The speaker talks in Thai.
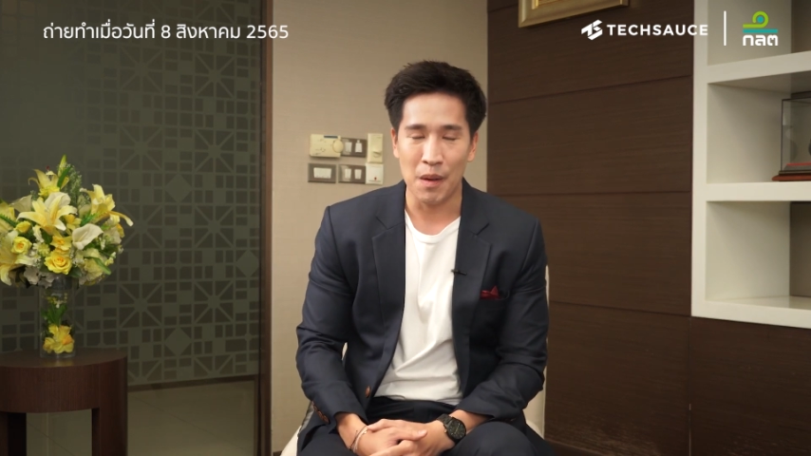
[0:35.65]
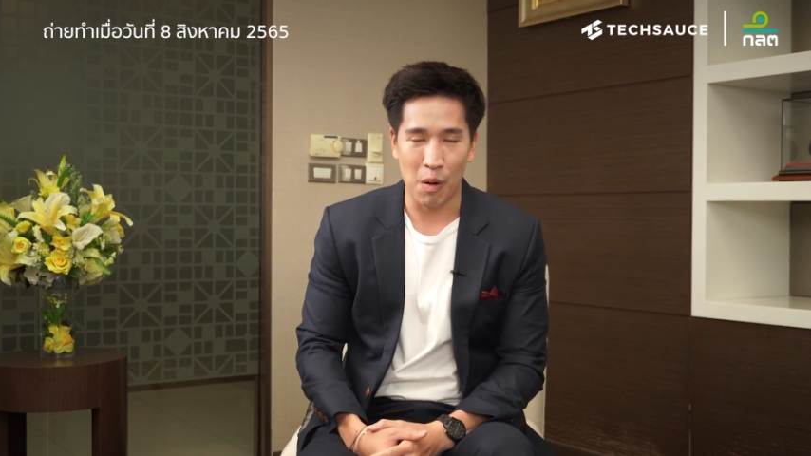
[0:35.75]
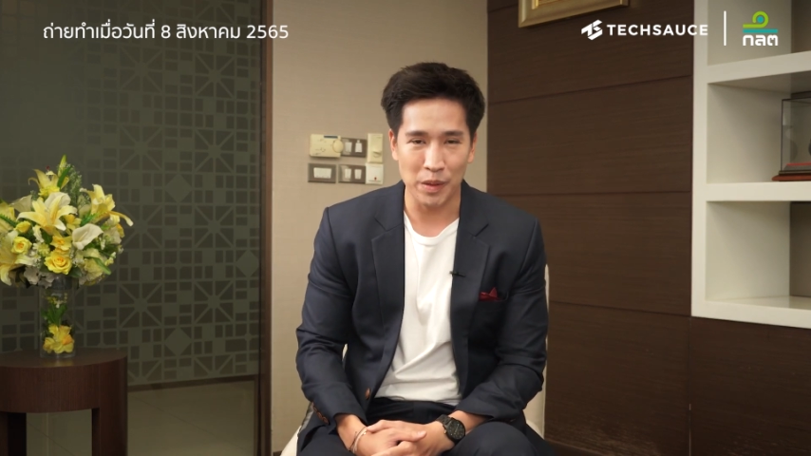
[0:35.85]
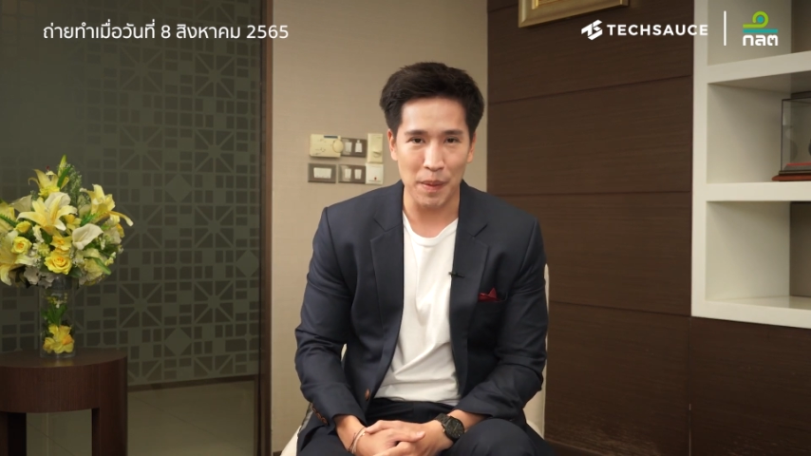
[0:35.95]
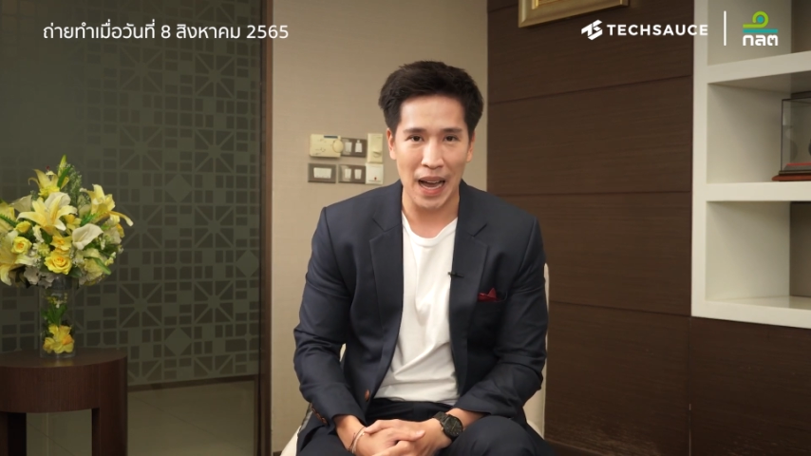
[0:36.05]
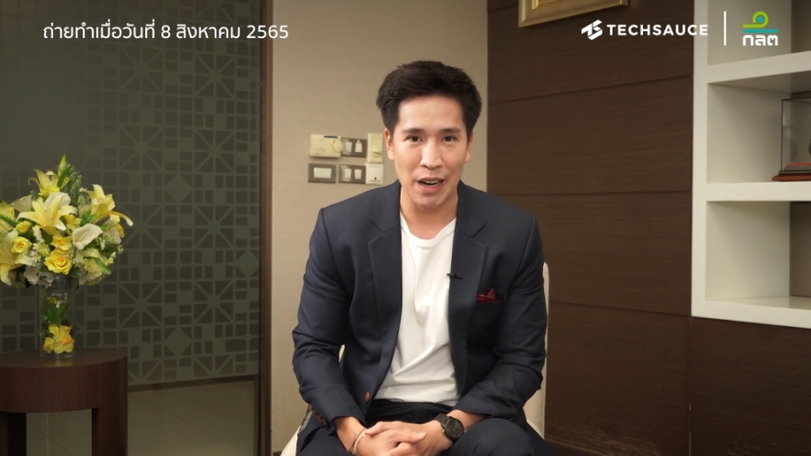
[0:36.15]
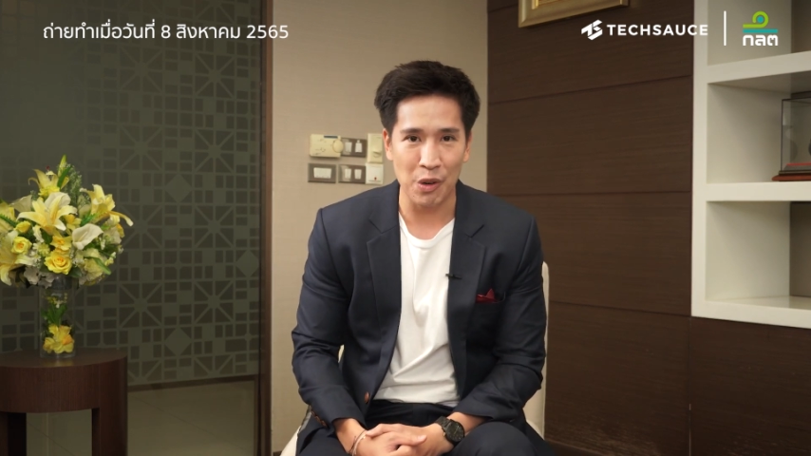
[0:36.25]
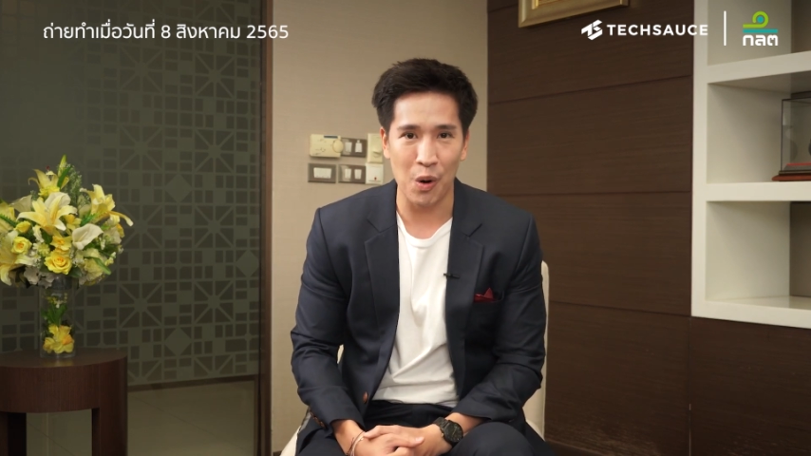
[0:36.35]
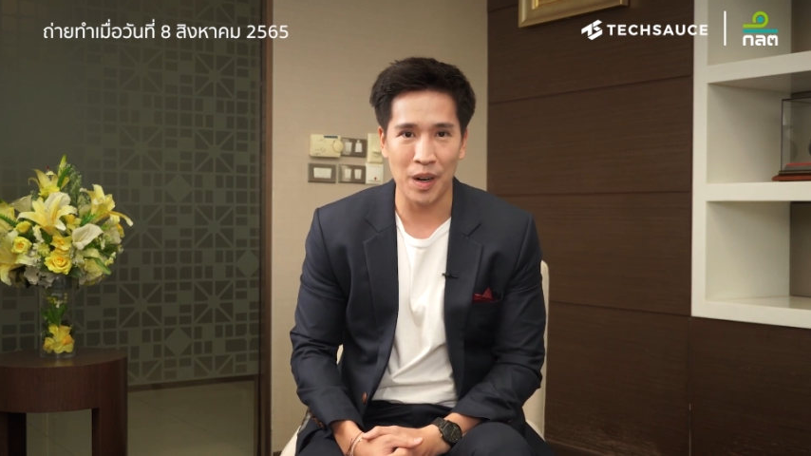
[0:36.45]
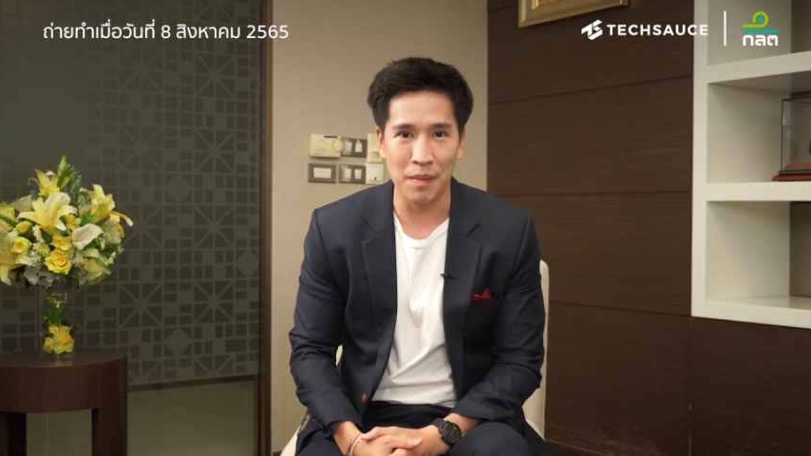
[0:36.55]
ผมจะพาทุ
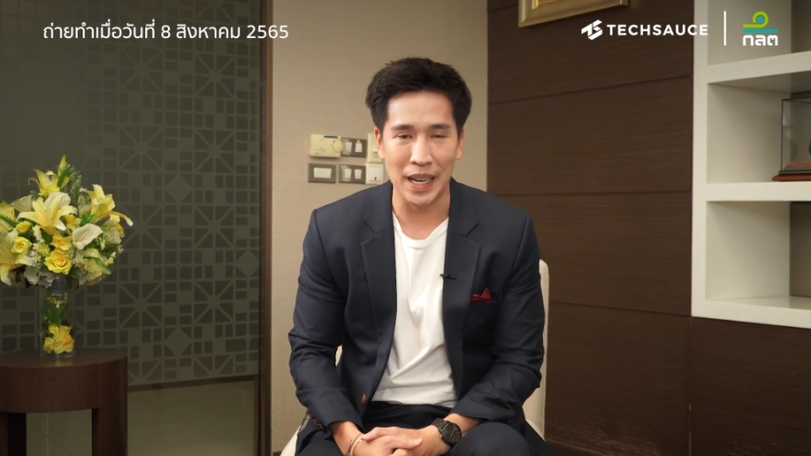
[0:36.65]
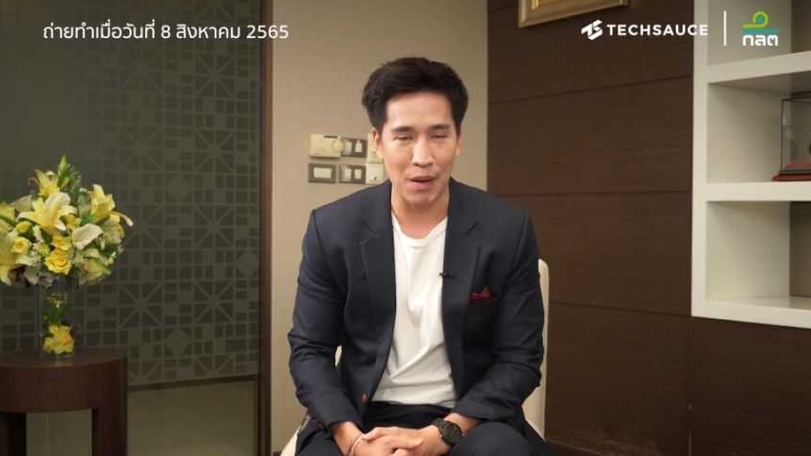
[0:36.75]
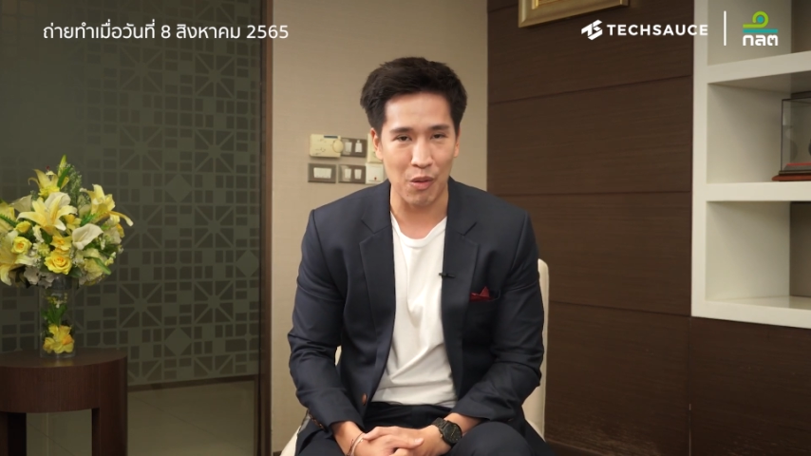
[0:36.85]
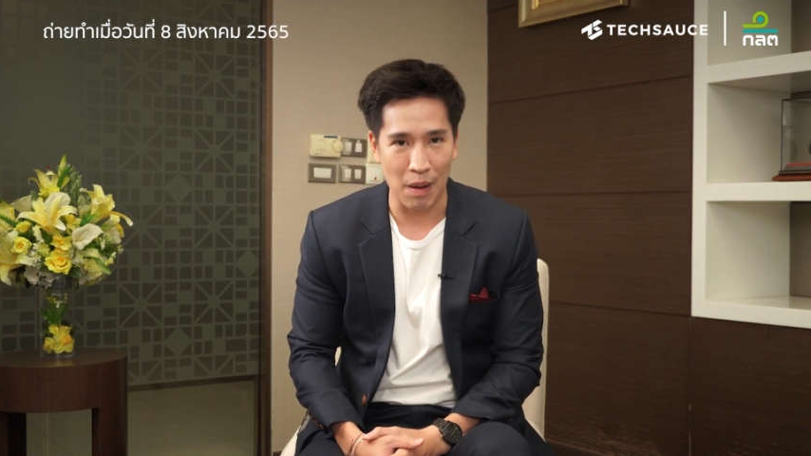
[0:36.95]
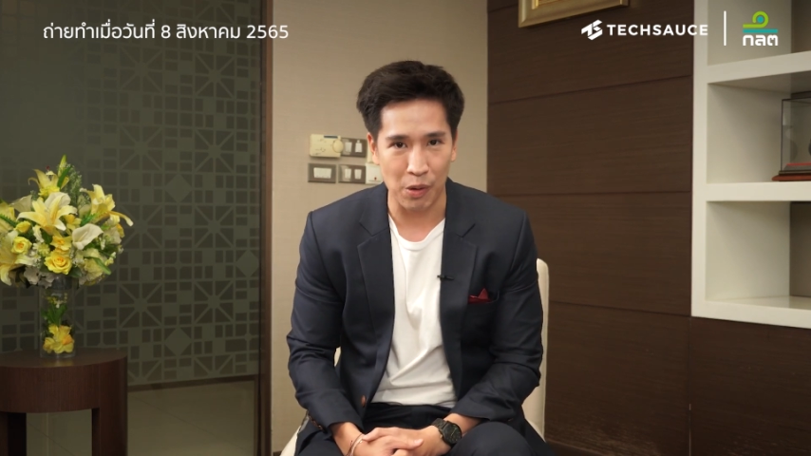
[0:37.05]
กคนมาทำความ